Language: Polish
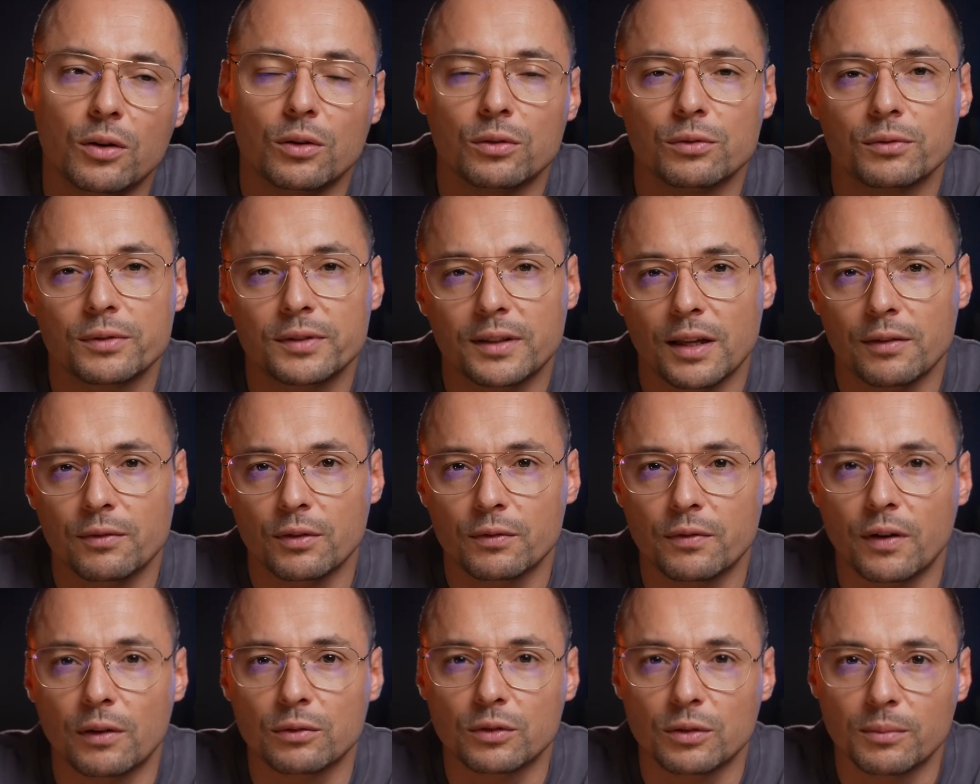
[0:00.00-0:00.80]
on
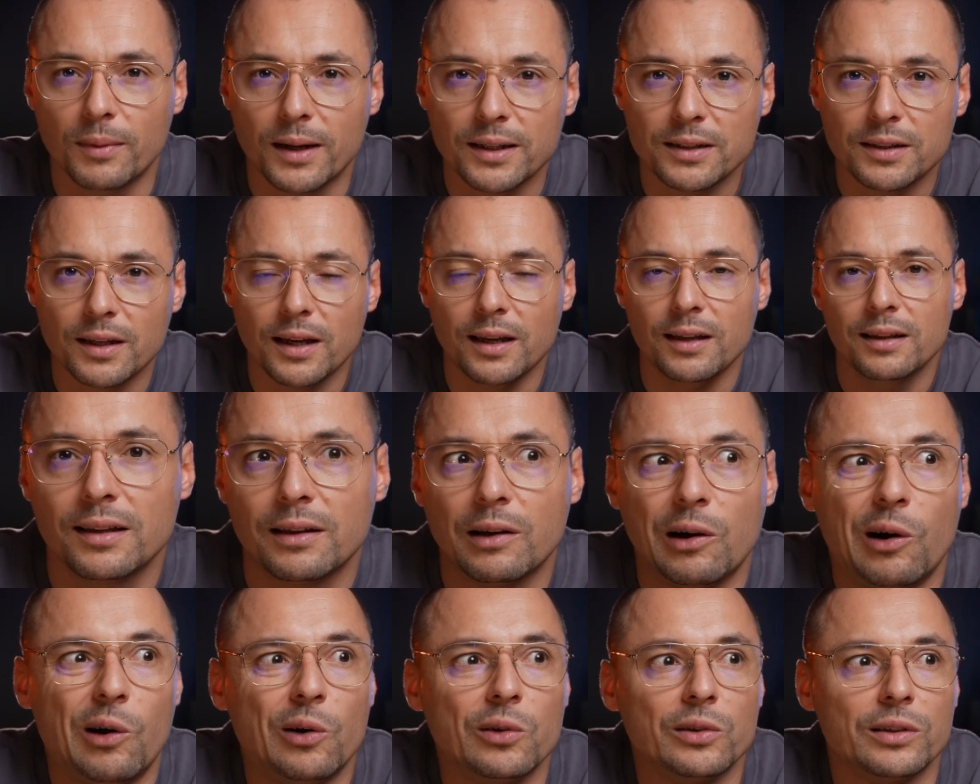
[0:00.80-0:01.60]
ustawił w automacie.
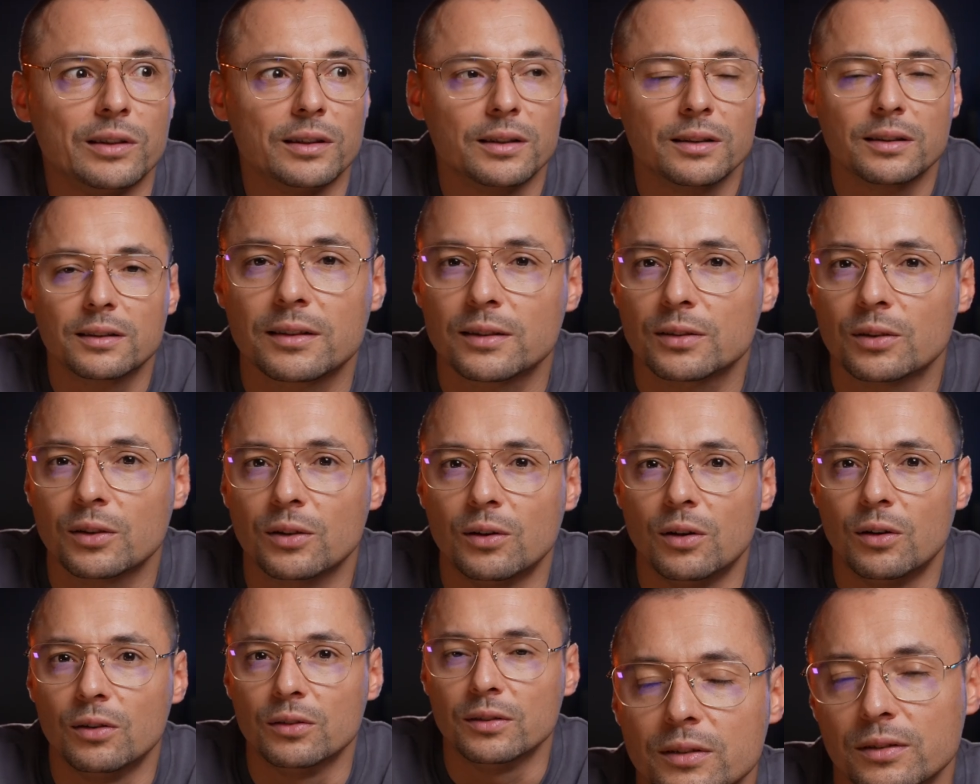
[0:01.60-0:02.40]
On
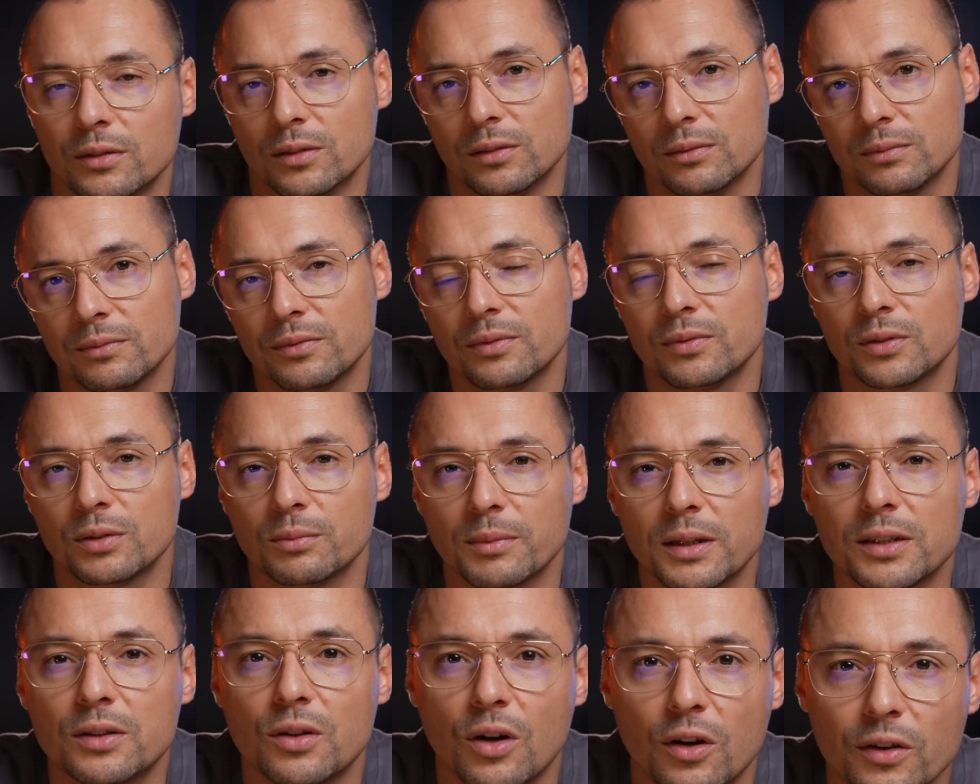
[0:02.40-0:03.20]
kto on? No w
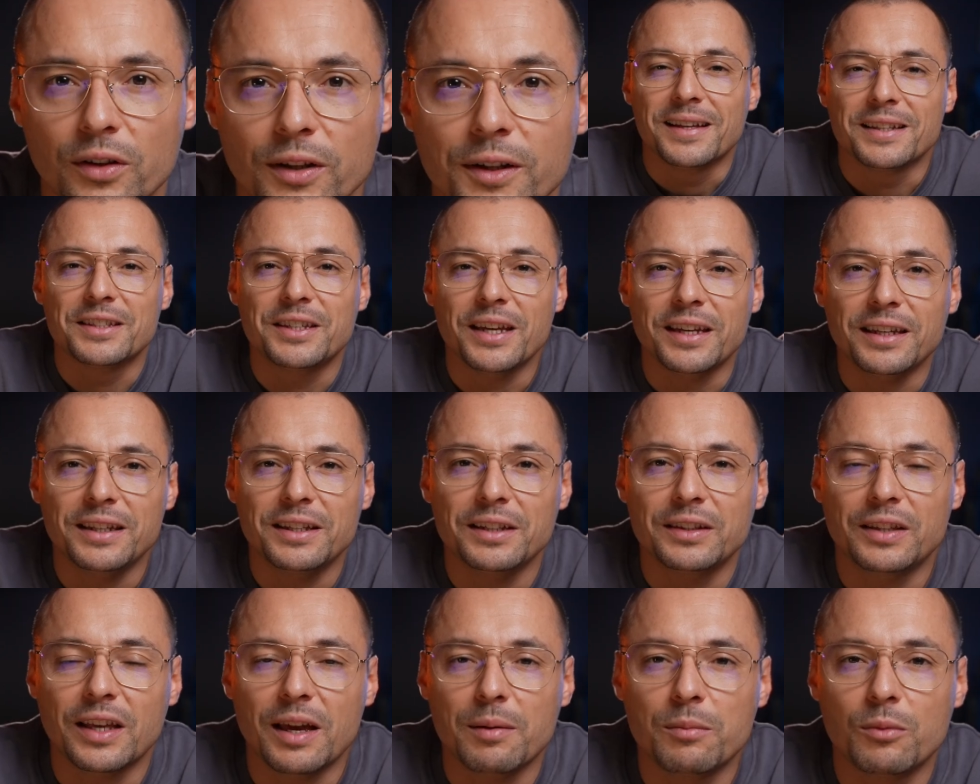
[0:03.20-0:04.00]
sumie dron.
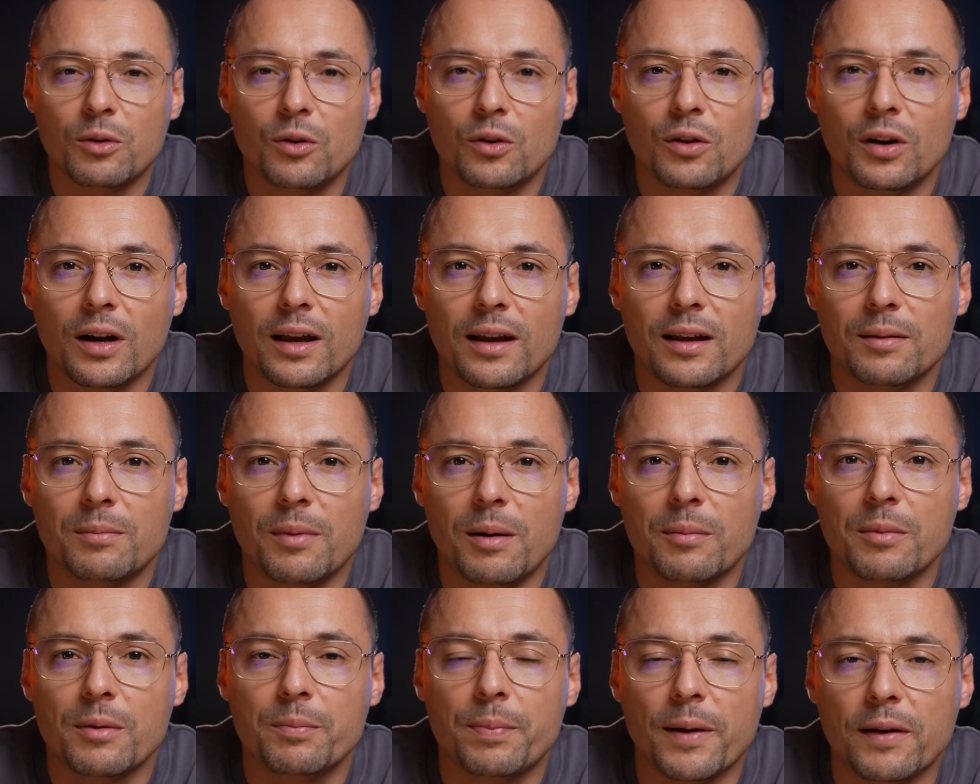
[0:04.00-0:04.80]
Dzięki temu e,
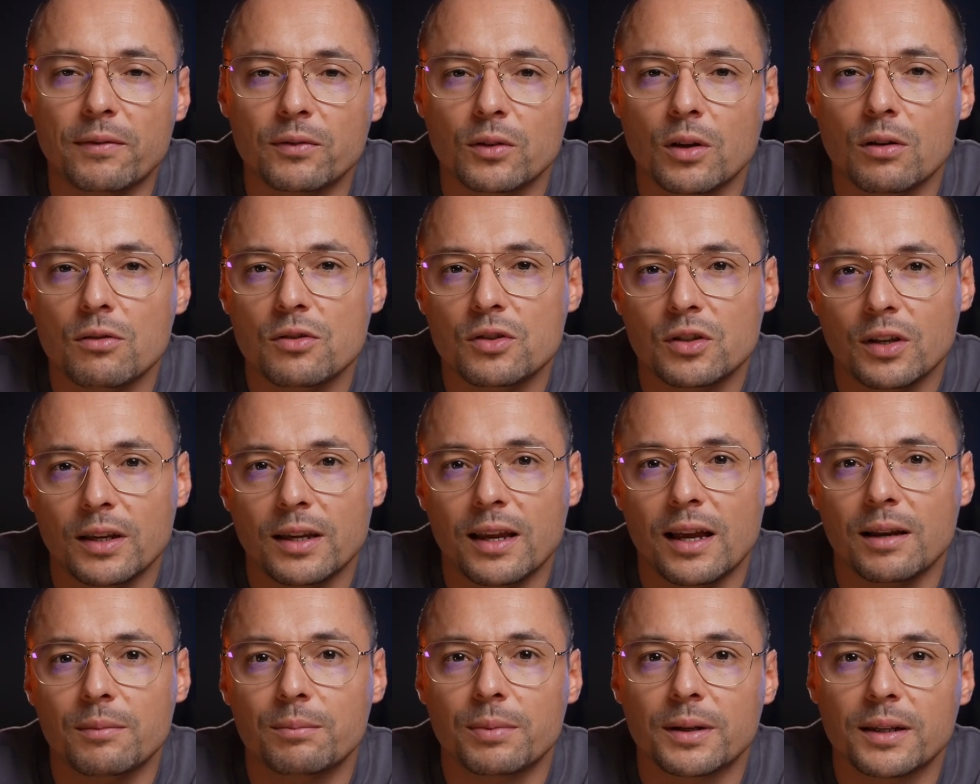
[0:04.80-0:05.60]
mamy pewność, że
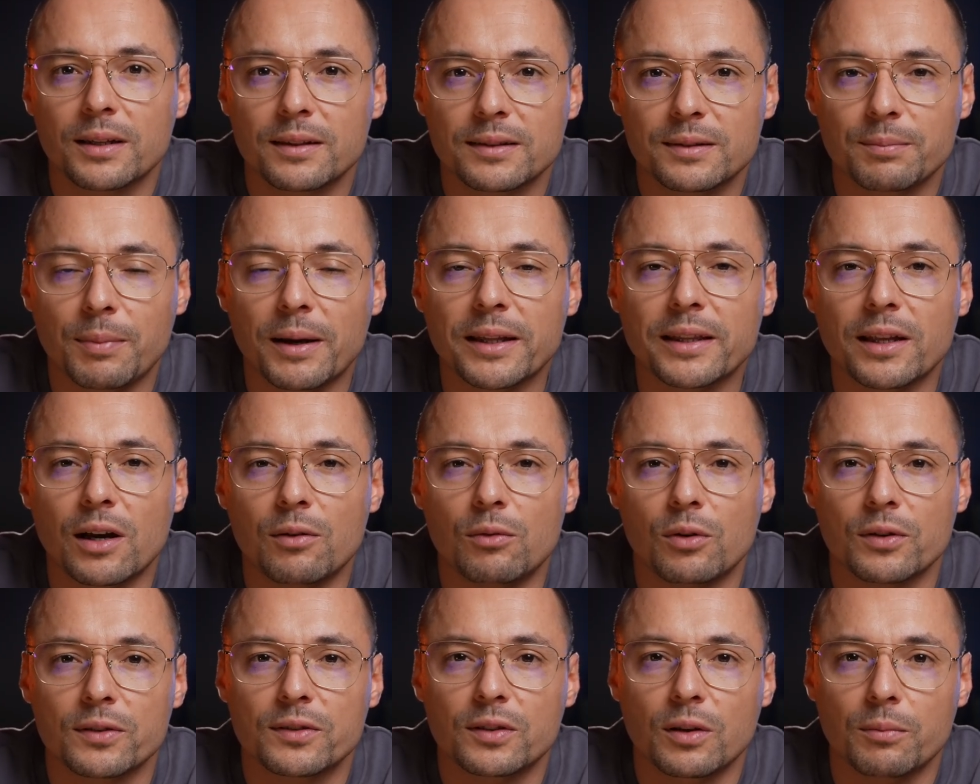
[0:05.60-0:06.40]
jakby
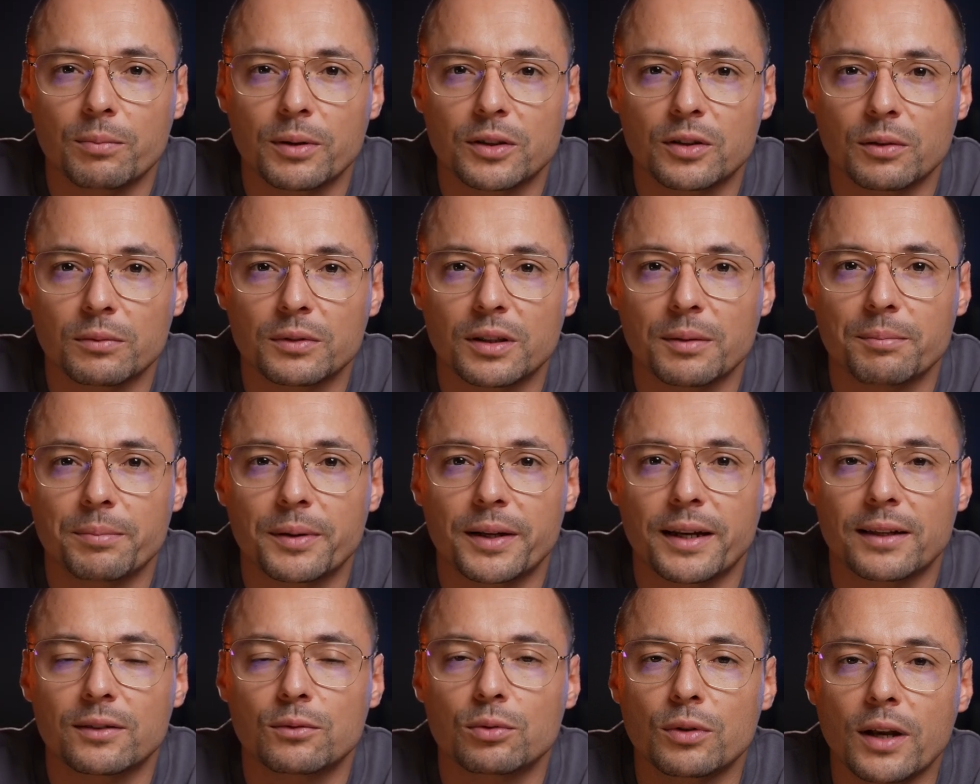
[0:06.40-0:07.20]
zbadał on sobie tą
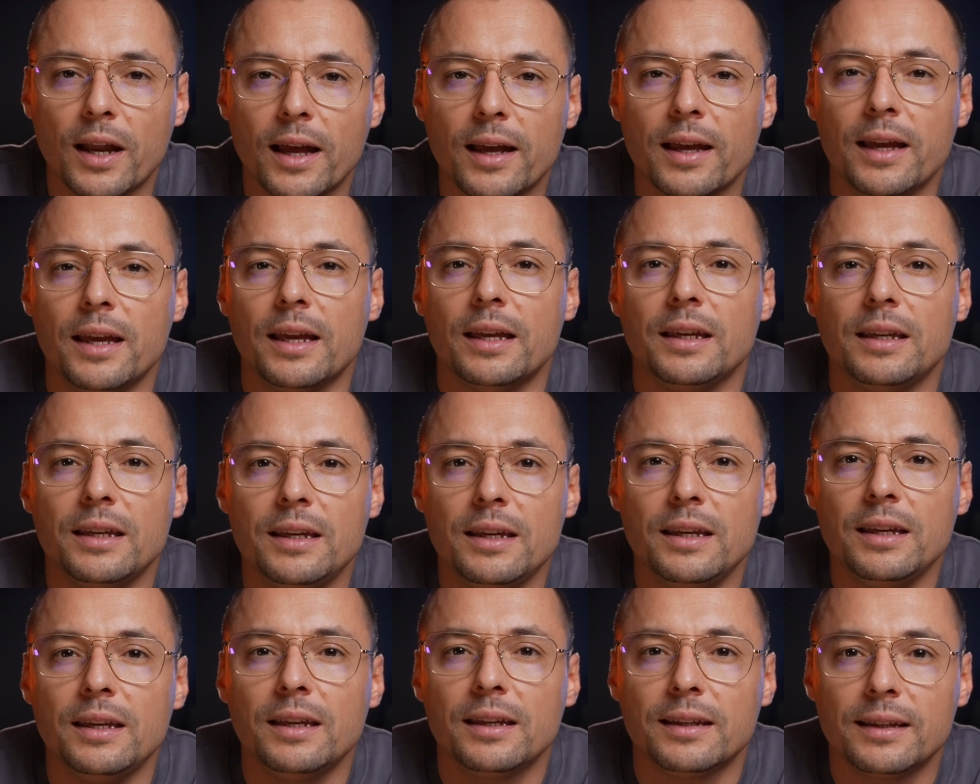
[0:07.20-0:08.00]
temperaturę i